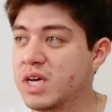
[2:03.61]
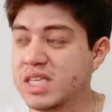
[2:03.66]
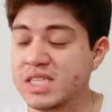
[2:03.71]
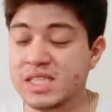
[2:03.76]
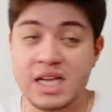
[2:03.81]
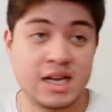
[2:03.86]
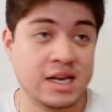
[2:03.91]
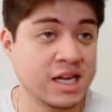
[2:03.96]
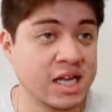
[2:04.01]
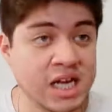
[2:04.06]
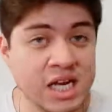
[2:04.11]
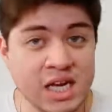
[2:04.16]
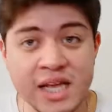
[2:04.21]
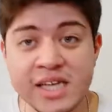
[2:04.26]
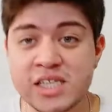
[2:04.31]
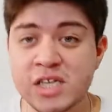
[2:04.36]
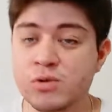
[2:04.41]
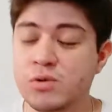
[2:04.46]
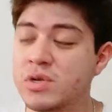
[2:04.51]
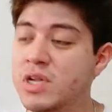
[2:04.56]
es en línea,
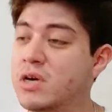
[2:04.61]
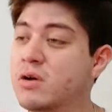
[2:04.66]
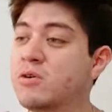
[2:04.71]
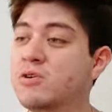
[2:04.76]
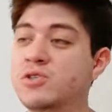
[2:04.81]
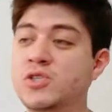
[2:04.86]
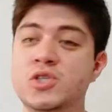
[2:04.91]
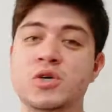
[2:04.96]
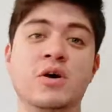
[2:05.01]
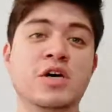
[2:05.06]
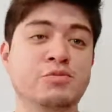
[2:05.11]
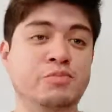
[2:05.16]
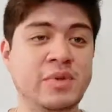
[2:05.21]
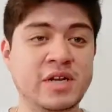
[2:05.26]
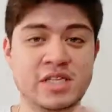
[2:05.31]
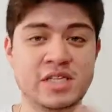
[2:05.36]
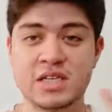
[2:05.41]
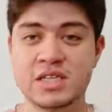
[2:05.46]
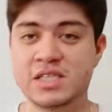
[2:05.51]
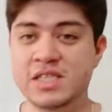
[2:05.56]
si tu negocio es
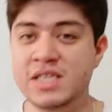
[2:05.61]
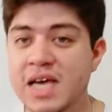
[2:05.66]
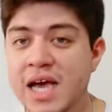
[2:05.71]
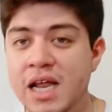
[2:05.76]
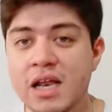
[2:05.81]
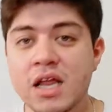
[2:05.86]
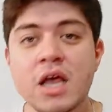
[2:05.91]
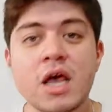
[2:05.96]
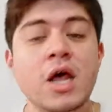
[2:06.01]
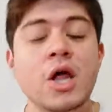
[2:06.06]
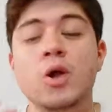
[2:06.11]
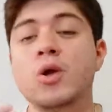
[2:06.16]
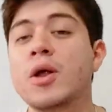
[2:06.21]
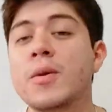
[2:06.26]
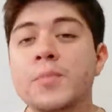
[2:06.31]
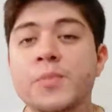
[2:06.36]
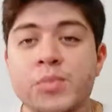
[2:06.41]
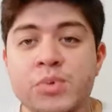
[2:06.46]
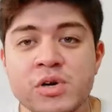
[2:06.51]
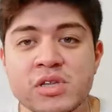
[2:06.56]
presencial, no
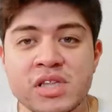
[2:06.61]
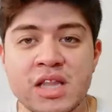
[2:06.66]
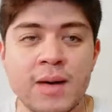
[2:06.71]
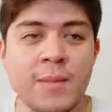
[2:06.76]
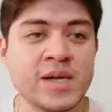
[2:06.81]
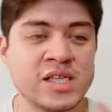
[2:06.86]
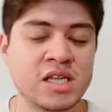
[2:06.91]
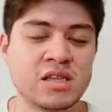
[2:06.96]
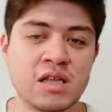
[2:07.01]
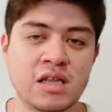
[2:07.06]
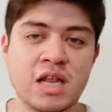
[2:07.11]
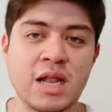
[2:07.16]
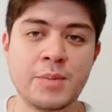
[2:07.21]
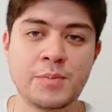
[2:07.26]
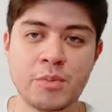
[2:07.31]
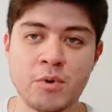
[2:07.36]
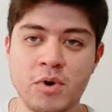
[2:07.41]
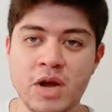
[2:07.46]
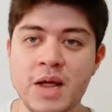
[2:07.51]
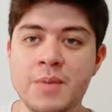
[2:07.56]
importa, vas a tener
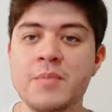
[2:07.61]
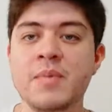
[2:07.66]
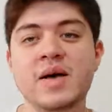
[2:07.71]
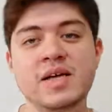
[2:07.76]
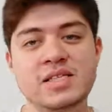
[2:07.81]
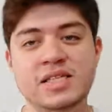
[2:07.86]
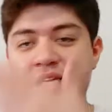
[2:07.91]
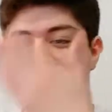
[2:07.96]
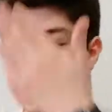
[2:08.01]
problemas